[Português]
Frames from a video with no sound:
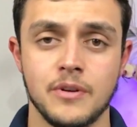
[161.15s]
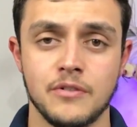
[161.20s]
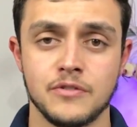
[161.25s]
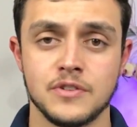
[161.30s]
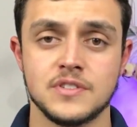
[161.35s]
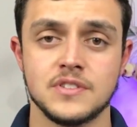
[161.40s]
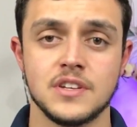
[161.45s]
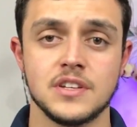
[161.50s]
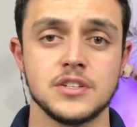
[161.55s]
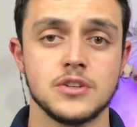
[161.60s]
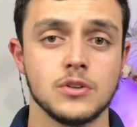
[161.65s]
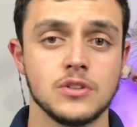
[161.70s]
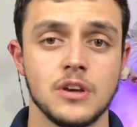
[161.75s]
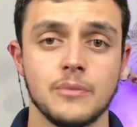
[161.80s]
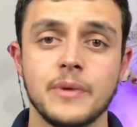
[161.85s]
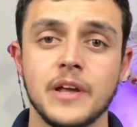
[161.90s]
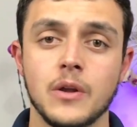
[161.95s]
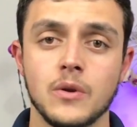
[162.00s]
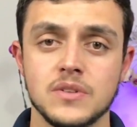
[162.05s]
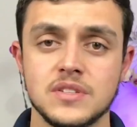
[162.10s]
para vocês que eu
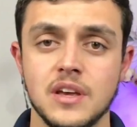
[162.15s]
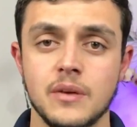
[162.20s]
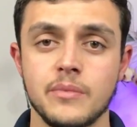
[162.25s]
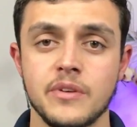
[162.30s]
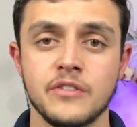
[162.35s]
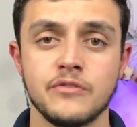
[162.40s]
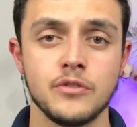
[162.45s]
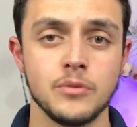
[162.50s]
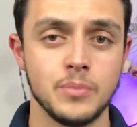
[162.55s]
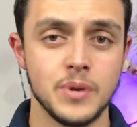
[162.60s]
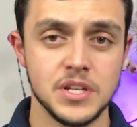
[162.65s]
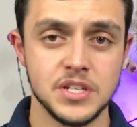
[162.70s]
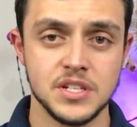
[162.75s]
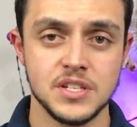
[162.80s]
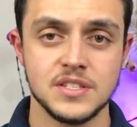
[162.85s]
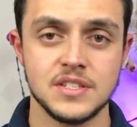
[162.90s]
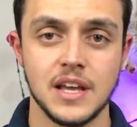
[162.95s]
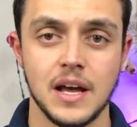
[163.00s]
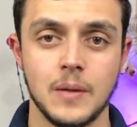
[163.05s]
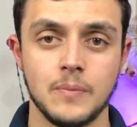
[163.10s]
também não sabia e fui
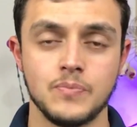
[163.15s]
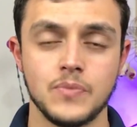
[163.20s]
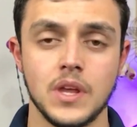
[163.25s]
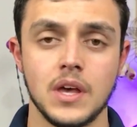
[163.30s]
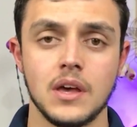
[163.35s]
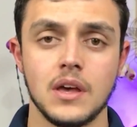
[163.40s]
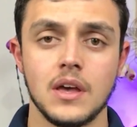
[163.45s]
pesquisar.